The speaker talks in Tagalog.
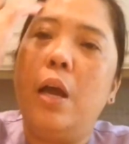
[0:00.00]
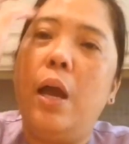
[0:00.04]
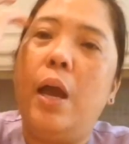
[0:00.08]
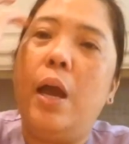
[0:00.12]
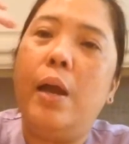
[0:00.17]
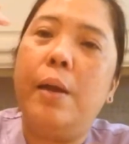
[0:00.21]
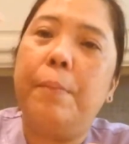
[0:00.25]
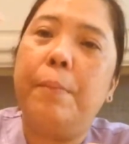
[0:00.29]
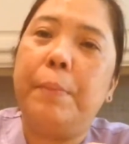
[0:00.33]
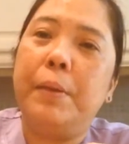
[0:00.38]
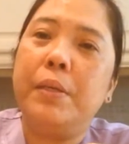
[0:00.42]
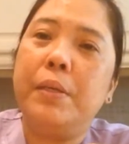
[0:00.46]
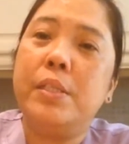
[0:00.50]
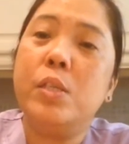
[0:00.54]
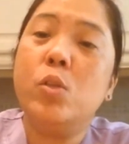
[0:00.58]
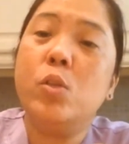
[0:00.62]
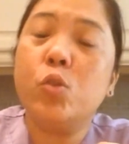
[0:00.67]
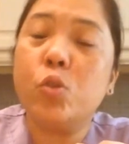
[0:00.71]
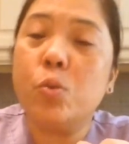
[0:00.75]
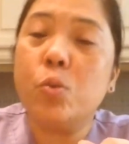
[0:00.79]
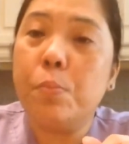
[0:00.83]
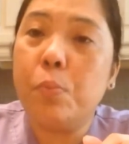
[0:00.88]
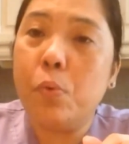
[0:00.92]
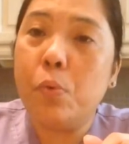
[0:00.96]
Uh, pag
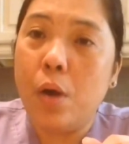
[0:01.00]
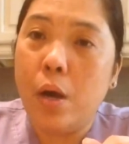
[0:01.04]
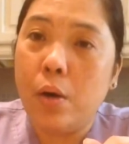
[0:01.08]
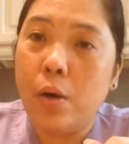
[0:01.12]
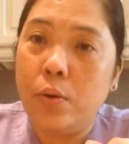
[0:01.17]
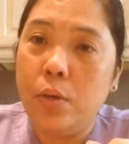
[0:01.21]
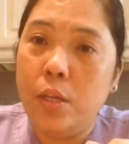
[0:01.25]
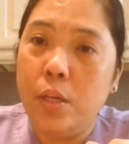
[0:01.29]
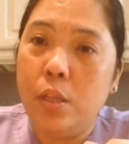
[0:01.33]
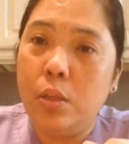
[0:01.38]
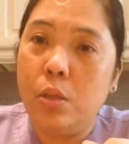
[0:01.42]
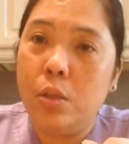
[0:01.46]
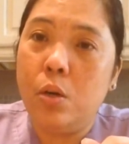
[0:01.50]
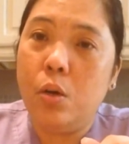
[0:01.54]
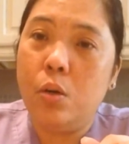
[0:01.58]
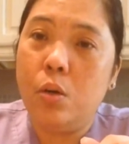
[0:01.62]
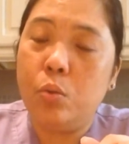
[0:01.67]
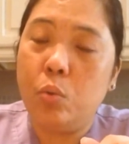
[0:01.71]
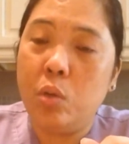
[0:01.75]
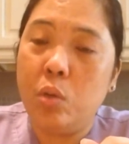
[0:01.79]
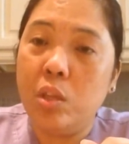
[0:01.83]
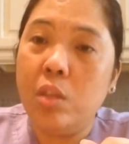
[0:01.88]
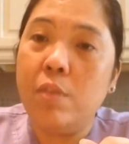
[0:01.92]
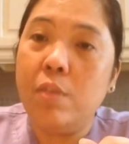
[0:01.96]
sinusumpong ako nito,
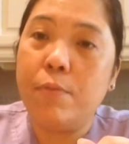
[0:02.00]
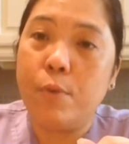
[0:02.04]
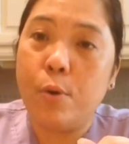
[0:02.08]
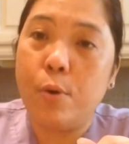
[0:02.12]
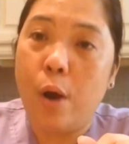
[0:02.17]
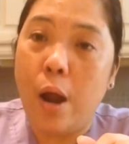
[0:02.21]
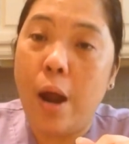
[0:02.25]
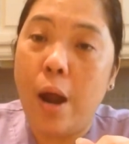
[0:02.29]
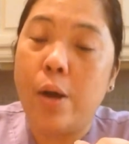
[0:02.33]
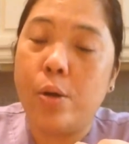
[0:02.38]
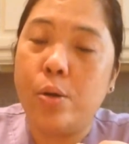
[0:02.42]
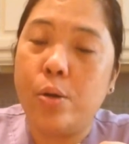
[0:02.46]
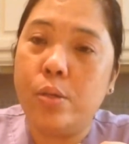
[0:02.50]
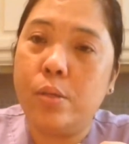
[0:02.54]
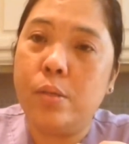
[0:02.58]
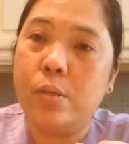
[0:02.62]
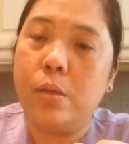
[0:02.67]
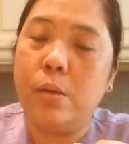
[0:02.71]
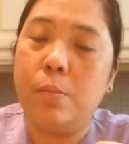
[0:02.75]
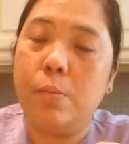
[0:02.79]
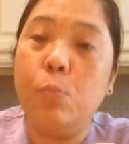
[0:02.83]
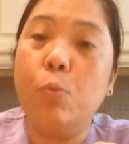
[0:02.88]
24 hours,